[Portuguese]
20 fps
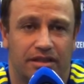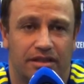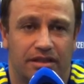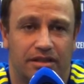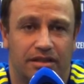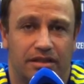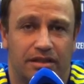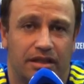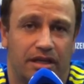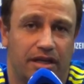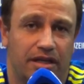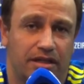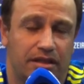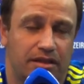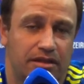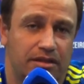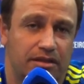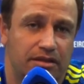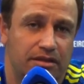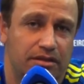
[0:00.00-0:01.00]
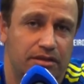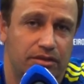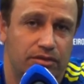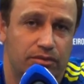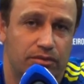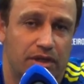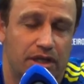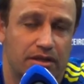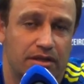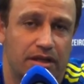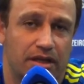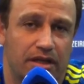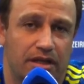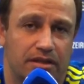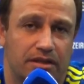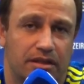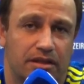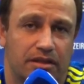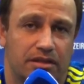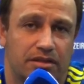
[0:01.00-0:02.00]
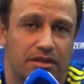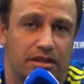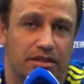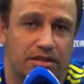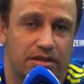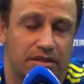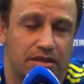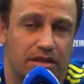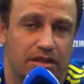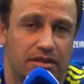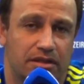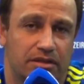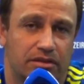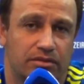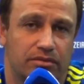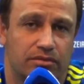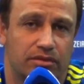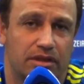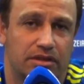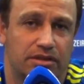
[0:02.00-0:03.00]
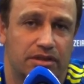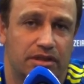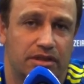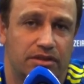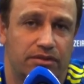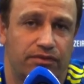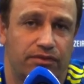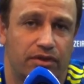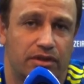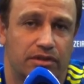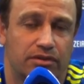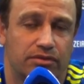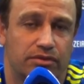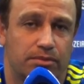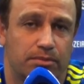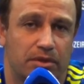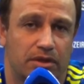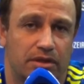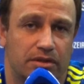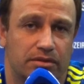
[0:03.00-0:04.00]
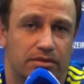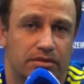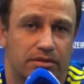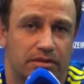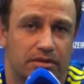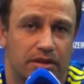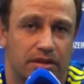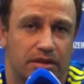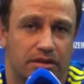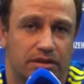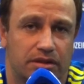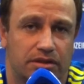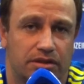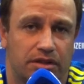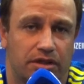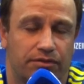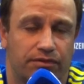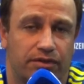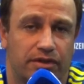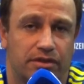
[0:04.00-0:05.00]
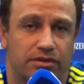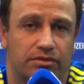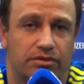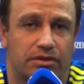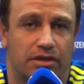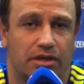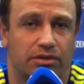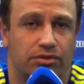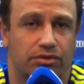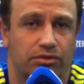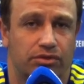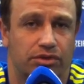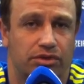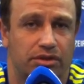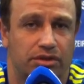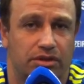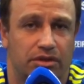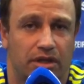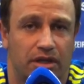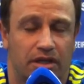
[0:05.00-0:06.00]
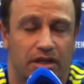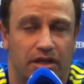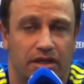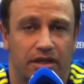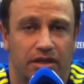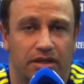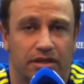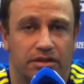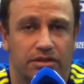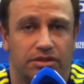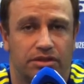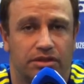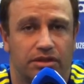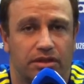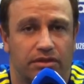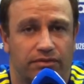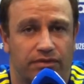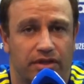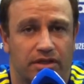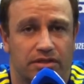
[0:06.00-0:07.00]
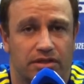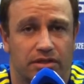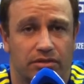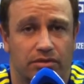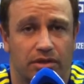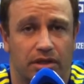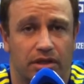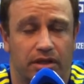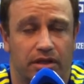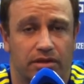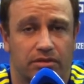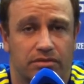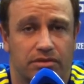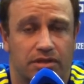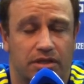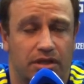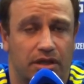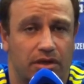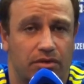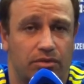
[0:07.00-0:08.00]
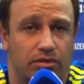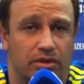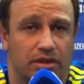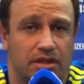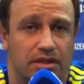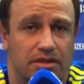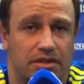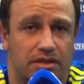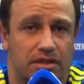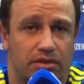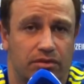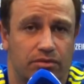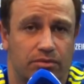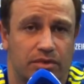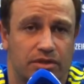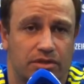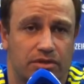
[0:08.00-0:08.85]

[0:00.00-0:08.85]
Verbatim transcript: e nem nenhum atleta que esteja treinando com a gente fora dos planos. Né? A gente já fez os ajustes que tinha que fazer no elenco. Se acontecer alguma